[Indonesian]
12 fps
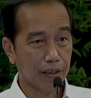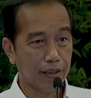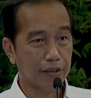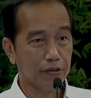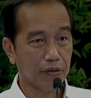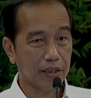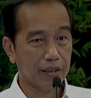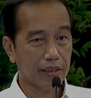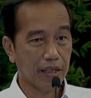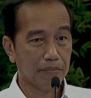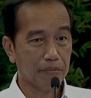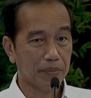Menteri juga
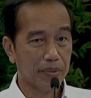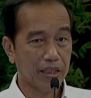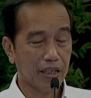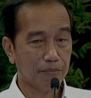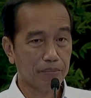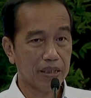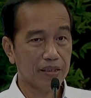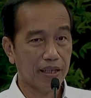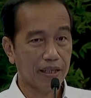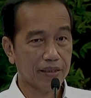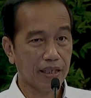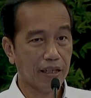tidak memberikan
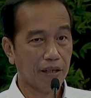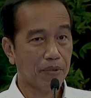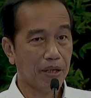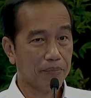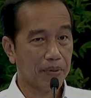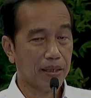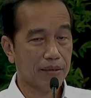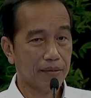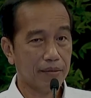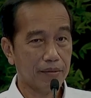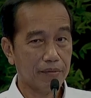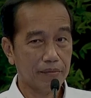penjelasan
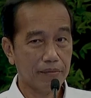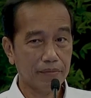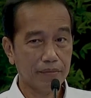apa-apa